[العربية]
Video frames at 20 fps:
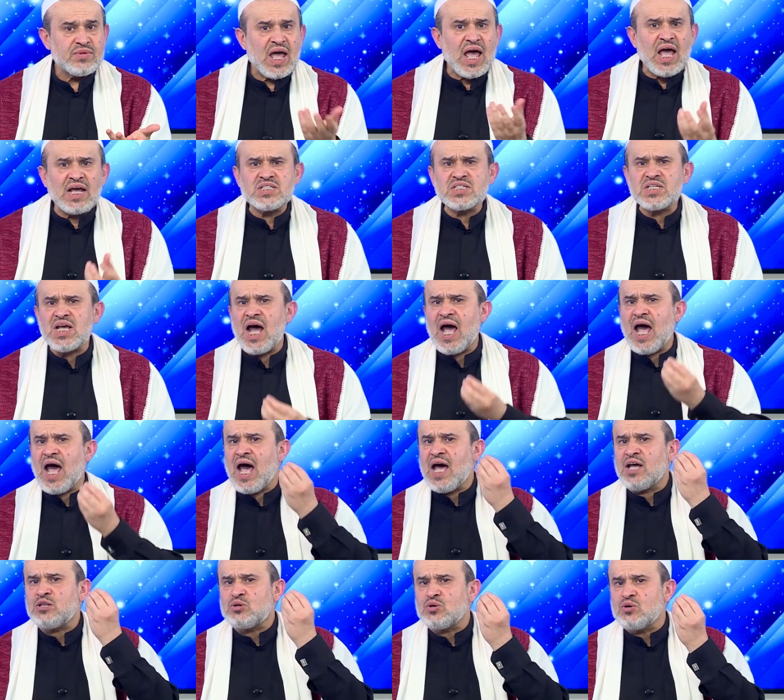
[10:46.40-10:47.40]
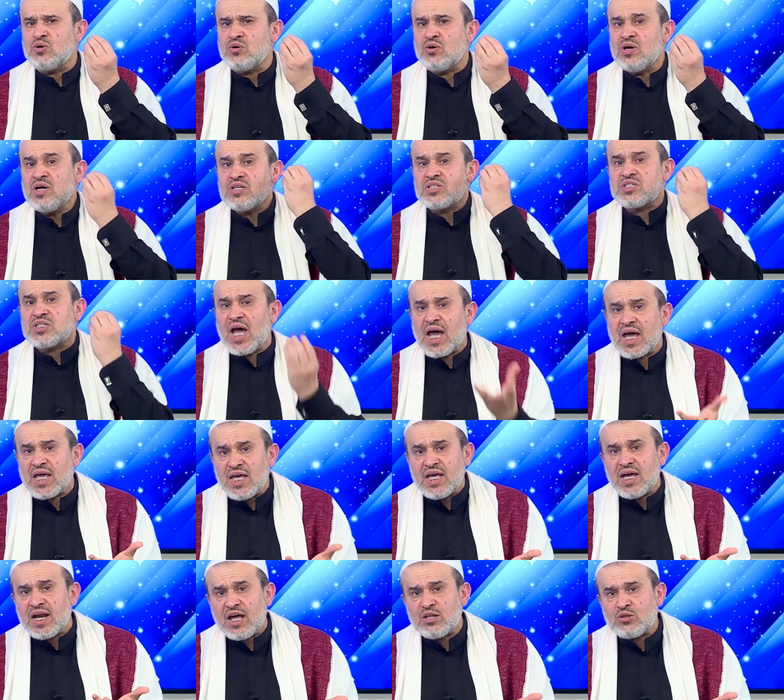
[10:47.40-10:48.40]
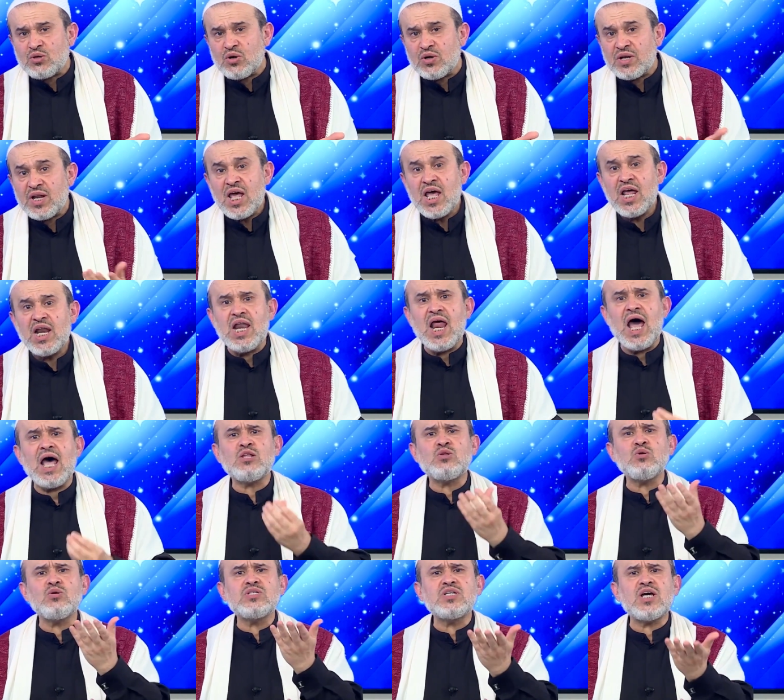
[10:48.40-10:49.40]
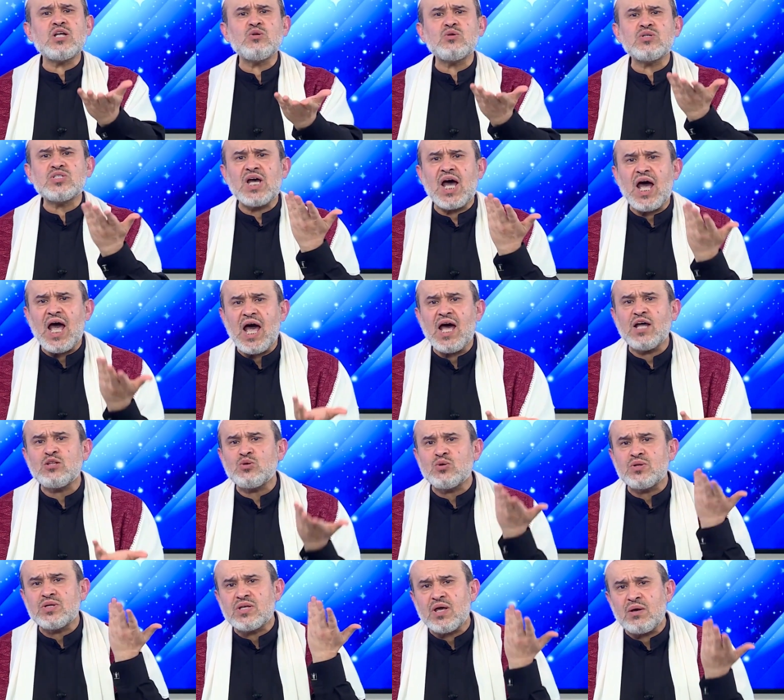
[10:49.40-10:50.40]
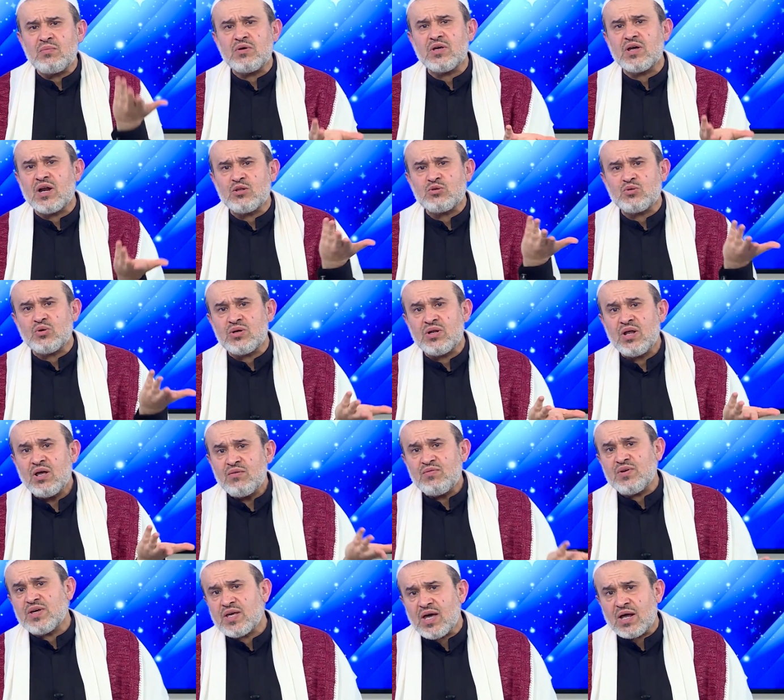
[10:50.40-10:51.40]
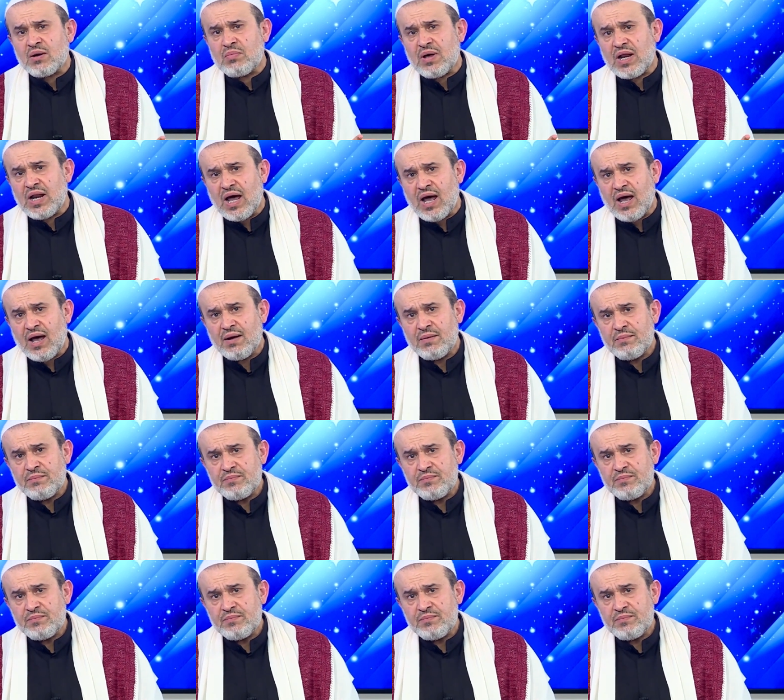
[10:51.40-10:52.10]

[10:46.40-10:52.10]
الساحات صغيرة لا توجد ساحات كبيرة في كربلاء